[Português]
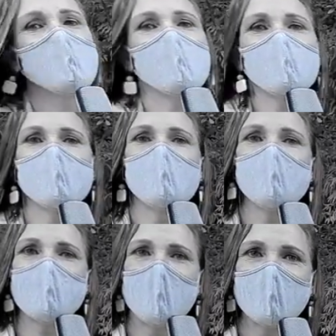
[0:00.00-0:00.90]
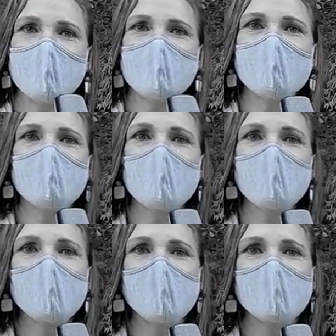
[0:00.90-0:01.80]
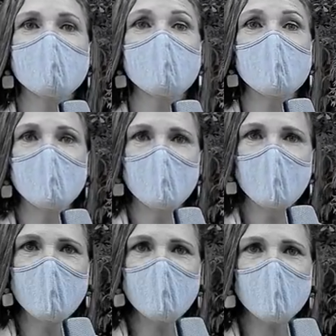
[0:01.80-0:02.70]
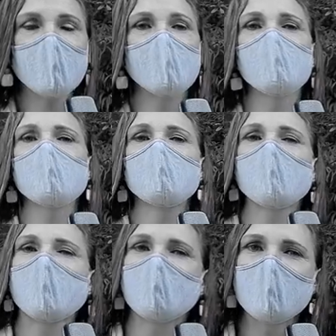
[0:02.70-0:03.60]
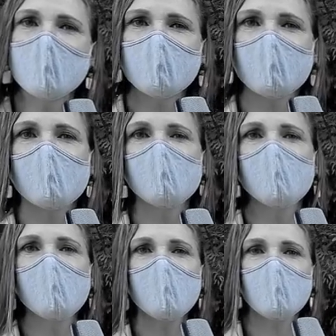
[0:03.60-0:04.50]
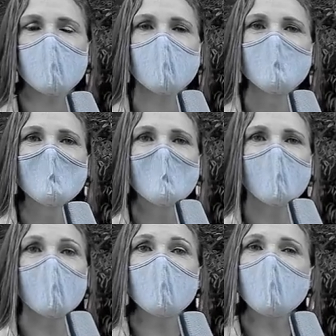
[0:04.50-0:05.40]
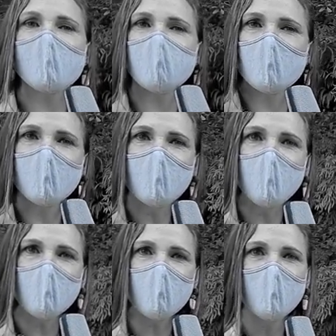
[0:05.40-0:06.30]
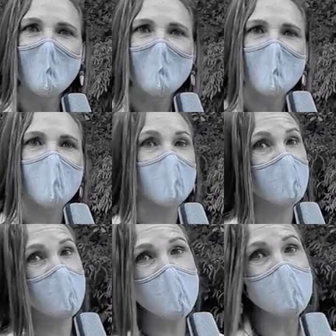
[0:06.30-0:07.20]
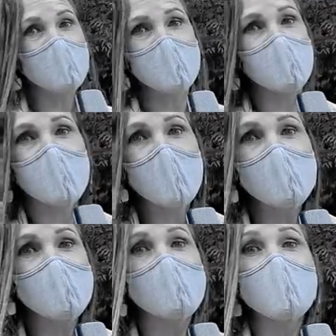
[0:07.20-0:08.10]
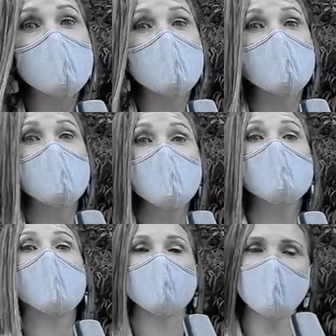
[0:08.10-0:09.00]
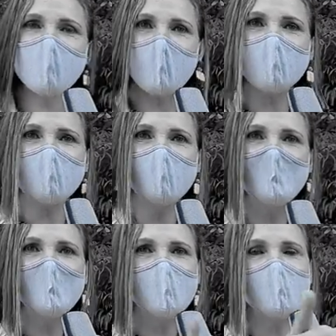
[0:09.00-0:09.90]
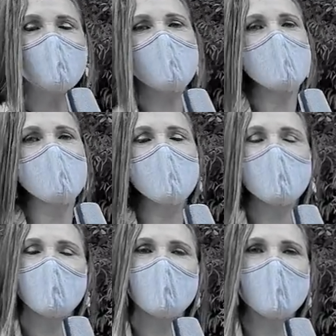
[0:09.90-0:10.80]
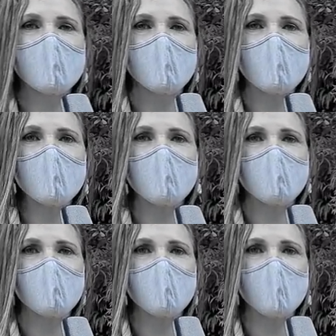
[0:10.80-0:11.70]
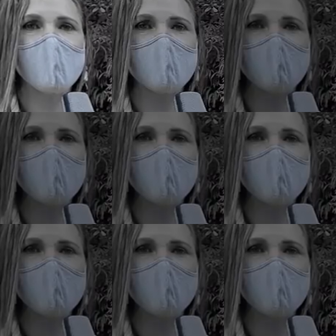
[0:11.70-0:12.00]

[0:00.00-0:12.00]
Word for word: Então nós vamos buscar dele também alguma relação da política com o desmatamento, da política com o negacionismo dos vírus, das doenças da, e da ciência. E vai ser agora aqui no canal Brenda Santunion